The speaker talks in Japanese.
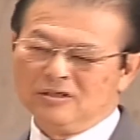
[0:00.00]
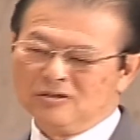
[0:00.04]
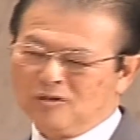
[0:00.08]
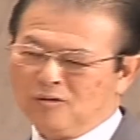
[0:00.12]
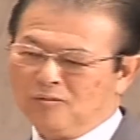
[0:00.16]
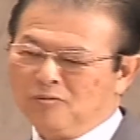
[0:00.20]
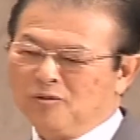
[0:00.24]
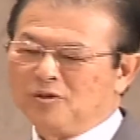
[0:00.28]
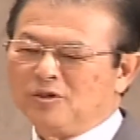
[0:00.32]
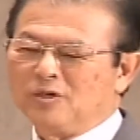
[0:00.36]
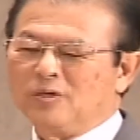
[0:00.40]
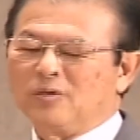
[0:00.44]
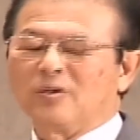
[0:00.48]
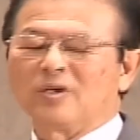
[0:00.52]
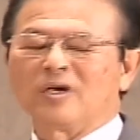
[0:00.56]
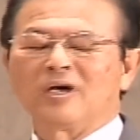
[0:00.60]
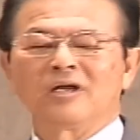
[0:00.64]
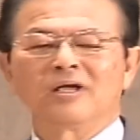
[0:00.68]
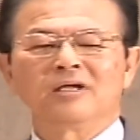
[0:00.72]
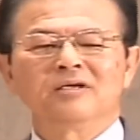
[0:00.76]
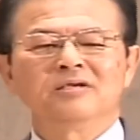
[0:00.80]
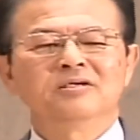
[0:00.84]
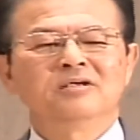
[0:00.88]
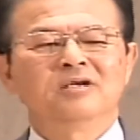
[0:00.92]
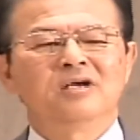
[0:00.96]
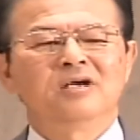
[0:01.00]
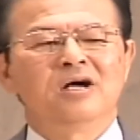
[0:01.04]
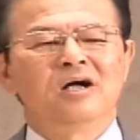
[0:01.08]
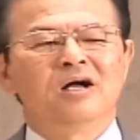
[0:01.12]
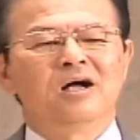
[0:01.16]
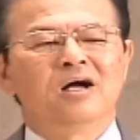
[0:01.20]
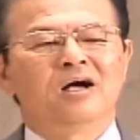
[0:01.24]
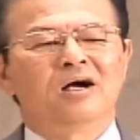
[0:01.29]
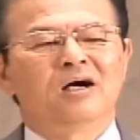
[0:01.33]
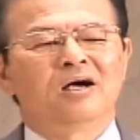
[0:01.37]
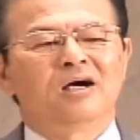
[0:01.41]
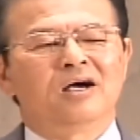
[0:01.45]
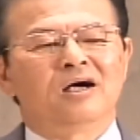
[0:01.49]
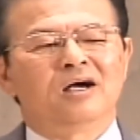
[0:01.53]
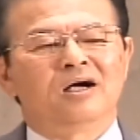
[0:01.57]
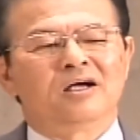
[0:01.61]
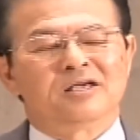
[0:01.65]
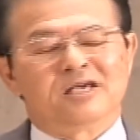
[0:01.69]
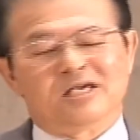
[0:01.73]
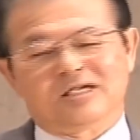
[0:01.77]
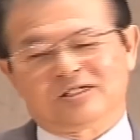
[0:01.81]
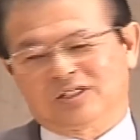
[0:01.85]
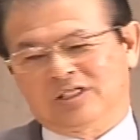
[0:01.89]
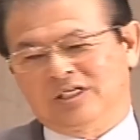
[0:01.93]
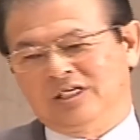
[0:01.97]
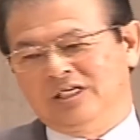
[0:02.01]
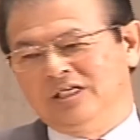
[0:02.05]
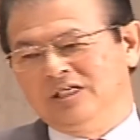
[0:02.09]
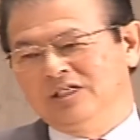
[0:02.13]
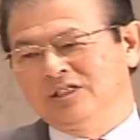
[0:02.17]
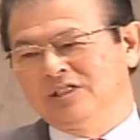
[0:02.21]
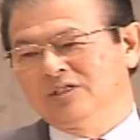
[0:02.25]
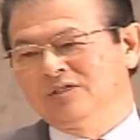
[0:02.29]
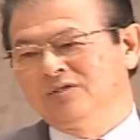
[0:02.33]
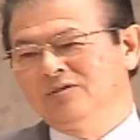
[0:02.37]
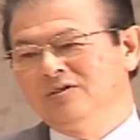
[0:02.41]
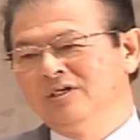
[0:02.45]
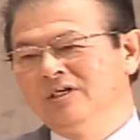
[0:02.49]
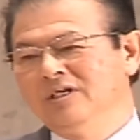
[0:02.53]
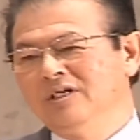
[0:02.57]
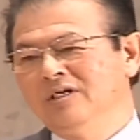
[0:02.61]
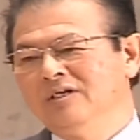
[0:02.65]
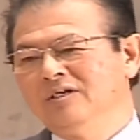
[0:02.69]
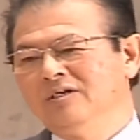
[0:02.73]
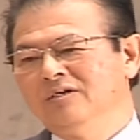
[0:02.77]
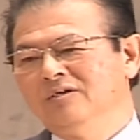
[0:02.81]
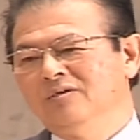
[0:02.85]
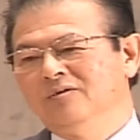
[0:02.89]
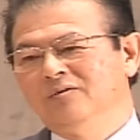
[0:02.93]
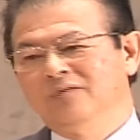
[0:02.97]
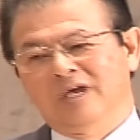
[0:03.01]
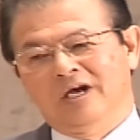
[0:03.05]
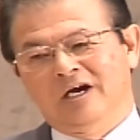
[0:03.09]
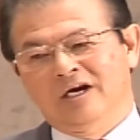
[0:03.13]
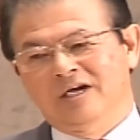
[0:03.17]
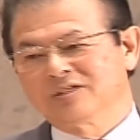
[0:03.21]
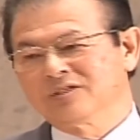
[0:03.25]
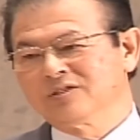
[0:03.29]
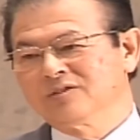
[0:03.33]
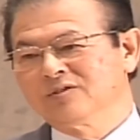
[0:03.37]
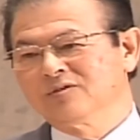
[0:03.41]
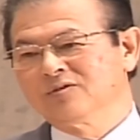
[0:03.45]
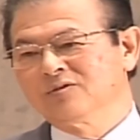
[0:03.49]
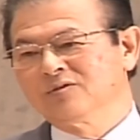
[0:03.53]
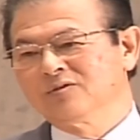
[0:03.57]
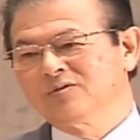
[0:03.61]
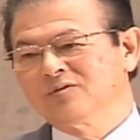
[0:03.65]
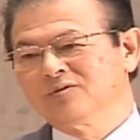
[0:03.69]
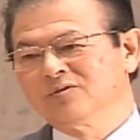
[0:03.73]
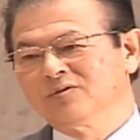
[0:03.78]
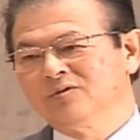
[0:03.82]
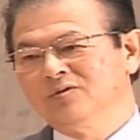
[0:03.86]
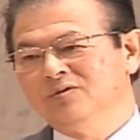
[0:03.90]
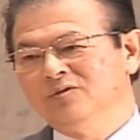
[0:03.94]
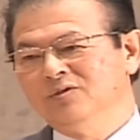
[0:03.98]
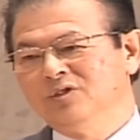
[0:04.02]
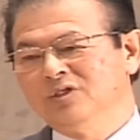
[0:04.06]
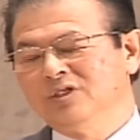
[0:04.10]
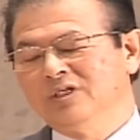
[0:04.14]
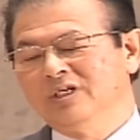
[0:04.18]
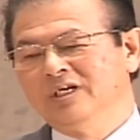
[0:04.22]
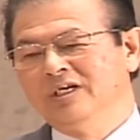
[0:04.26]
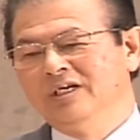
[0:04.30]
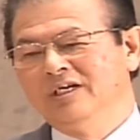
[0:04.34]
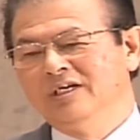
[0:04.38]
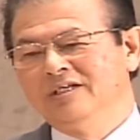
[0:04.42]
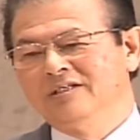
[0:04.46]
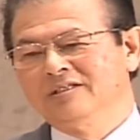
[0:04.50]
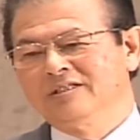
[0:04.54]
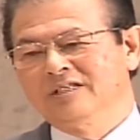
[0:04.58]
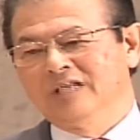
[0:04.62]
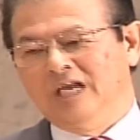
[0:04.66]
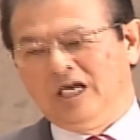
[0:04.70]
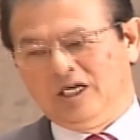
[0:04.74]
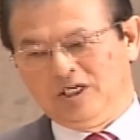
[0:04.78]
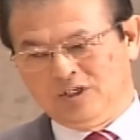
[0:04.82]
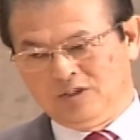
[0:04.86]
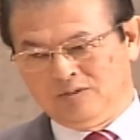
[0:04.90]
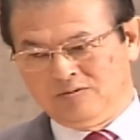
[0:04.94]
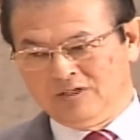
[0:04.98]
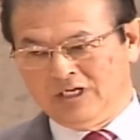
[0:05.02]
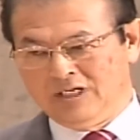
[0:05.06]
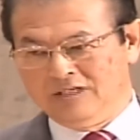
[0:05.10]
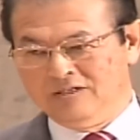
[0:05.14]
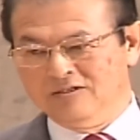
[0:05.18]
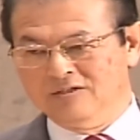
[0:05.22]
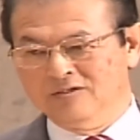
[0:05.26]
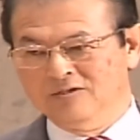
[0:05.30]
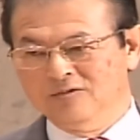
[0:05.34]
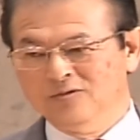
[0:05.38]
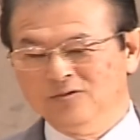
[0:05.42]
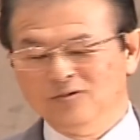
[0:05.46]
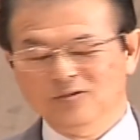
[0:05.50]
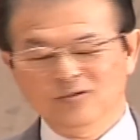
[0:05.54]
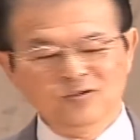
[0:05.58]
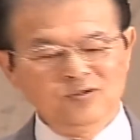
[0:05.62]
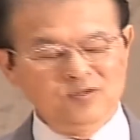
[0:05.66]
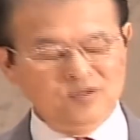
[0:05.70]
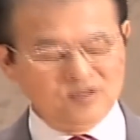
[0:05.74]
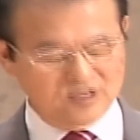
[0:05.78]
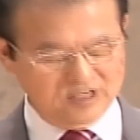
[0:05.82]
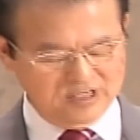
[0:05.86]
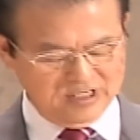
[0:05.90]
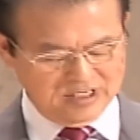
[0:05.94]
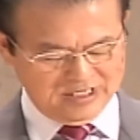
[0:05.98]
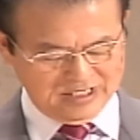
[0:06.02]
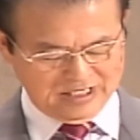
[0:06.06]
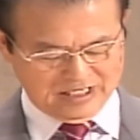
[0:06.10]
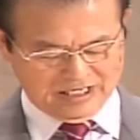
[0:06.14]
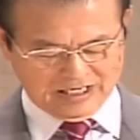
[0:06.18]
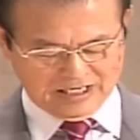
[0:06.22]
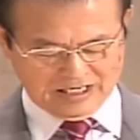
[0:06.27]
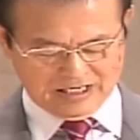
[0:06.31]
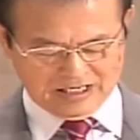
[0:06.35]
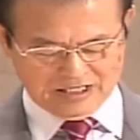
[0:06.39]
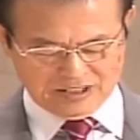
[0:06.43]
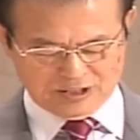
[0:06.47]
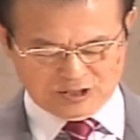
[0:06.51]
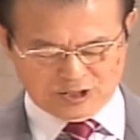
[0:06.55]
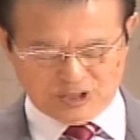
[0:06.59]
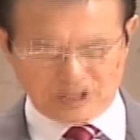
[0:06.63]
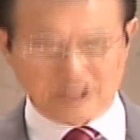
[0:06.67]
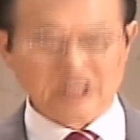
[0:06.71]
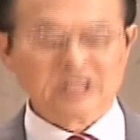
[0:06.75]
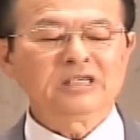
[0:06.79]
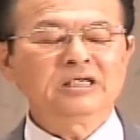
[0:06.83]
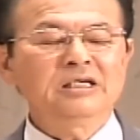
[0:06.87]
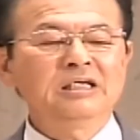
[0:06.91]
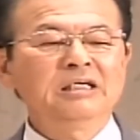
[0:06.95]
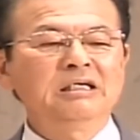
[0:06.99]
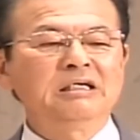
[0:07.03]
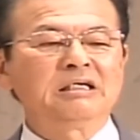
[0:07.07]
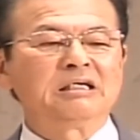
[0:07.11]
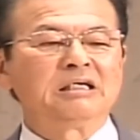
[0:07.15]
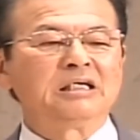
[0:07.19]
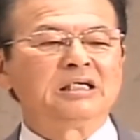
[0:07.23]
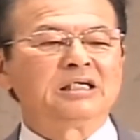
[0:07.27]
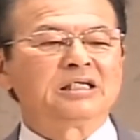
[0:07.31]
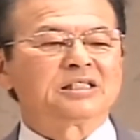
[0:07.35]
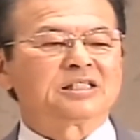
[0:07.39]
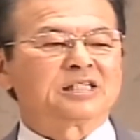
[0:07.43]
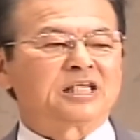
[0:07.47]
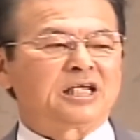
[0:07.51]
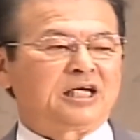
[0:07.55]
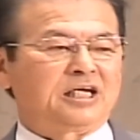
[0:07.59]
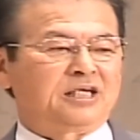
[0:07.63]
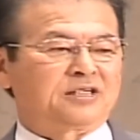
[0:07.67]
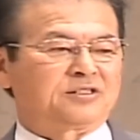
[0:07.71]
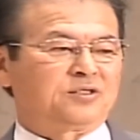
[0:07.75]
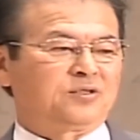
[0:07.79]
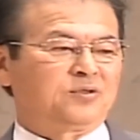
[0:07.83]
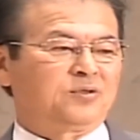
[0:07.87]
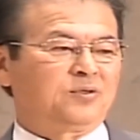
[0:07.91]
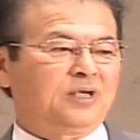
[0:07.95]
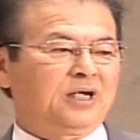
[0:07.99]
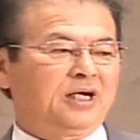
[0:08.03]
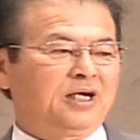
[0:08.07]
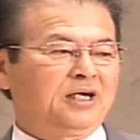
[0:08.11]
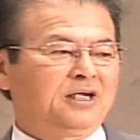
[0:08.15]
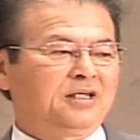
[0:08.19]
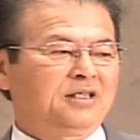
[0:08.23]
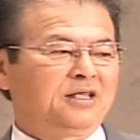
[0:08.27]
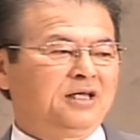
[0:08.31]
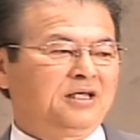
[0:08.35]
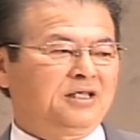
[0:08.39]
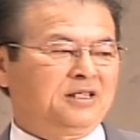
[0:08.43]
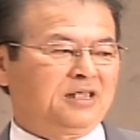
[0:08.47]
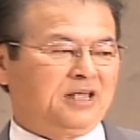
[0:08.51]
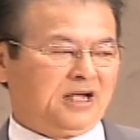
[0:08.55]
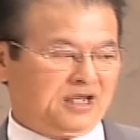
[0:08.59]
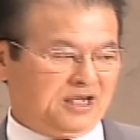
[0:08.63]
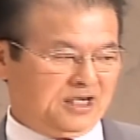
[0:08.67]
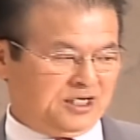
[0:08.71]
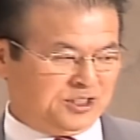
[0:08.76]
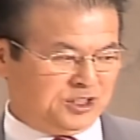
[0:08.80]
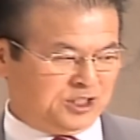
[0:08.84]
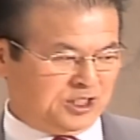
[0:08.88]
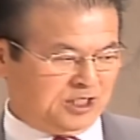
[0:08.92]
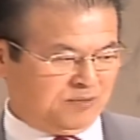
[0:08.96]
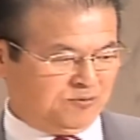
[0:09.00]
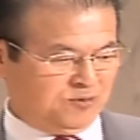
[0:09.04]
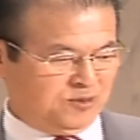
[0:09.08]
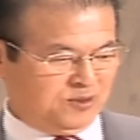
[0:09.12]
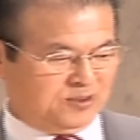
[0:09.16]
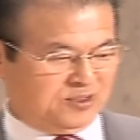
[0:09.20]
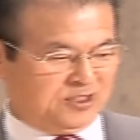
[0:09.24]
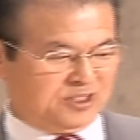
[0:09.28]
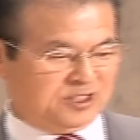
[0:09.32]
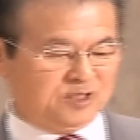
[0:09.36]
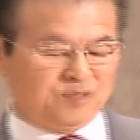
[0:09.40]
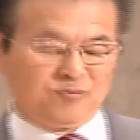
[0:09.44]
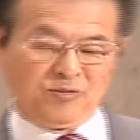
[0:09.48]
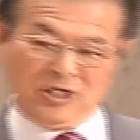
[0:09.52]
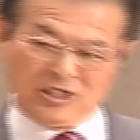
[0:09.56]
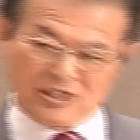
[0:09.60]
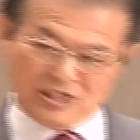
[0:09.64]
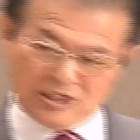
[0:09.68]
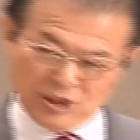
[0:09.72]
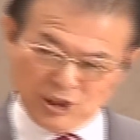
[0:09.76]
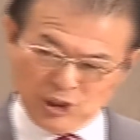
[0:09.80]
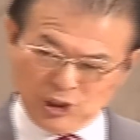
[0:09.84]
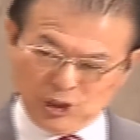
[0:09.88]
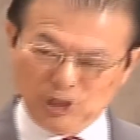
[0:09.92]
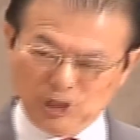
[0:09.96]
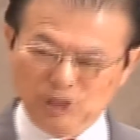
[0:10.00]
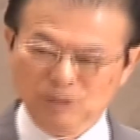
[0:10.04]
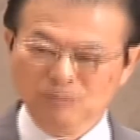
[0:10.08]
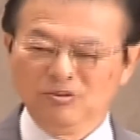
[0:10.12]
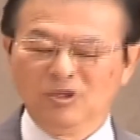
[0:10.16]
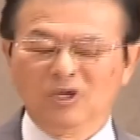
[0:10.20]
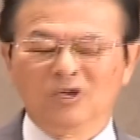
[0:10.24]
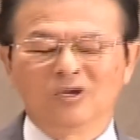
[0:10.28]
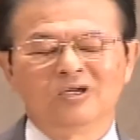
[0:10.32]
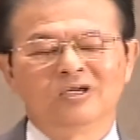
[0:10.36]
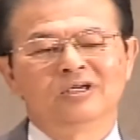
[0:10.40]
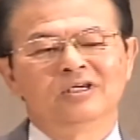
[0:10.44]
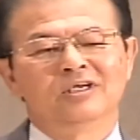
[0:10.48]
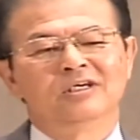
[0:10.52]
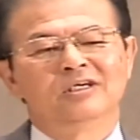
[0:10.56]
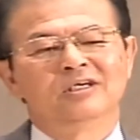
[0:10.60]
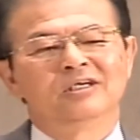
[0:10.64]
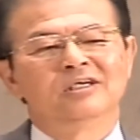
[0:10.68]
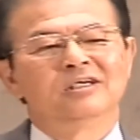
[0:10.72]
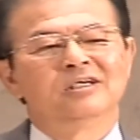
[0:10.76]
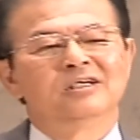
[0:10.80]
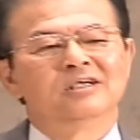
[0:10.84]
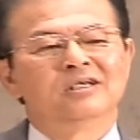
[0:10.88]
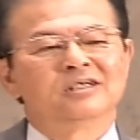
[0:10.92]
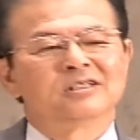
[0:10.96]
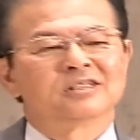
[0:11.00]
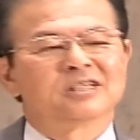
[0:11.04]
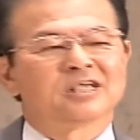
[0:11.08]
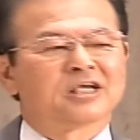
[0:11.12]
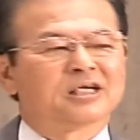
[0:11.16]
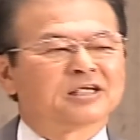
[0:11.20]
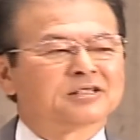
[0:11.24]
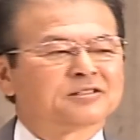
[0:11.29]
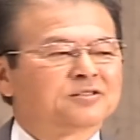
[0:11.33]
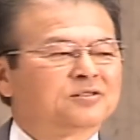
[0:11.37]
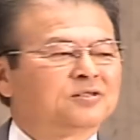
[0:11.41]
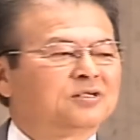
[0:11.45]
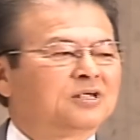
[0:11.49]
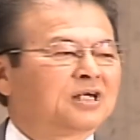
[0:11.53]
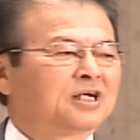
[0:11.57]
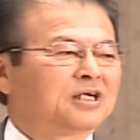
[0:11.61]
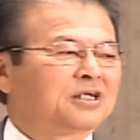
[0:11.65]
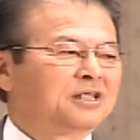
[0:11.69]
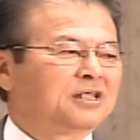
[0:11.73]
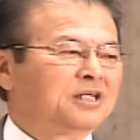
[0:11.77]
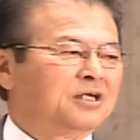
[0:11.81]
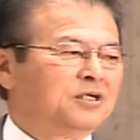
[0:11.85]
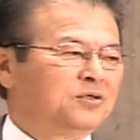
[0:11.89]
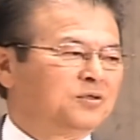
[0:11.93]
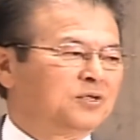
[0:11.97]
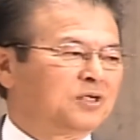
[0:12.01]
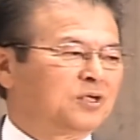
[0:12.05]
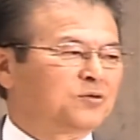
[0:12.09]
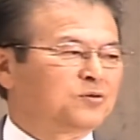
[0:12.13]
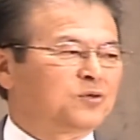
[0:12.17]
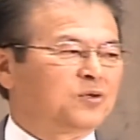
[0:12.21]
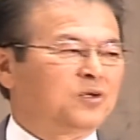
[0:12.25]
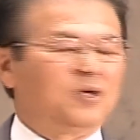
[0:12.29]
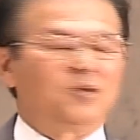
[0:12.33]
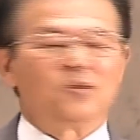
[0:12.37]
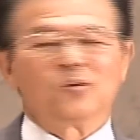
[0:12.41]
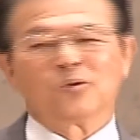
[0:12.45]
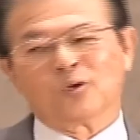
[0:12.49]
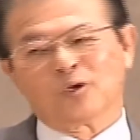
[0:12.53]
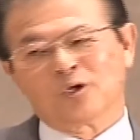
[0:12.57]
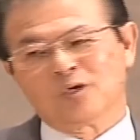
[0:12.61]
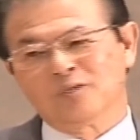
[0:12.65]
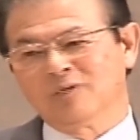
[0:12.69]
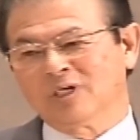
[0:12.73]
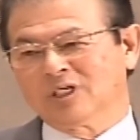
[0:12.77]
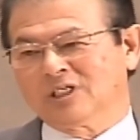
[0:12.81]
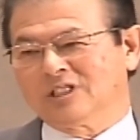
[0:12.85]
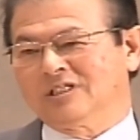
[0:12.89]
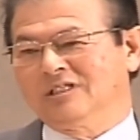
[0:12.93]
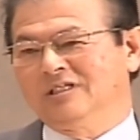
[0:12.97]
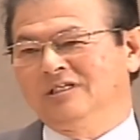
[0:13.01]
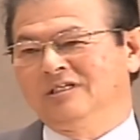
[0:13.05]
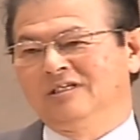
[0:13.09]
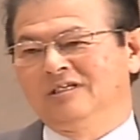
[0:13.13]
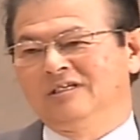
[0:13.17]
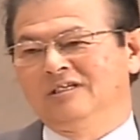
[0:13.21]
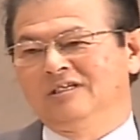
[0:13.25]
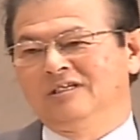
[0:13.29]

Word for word: 共におられるイエス・キリストにお願いすることを通して大丈夫だっていうことを彼ら自身が生活の中で体験したものです皆さん自身も生活の中でいろんなことが起こります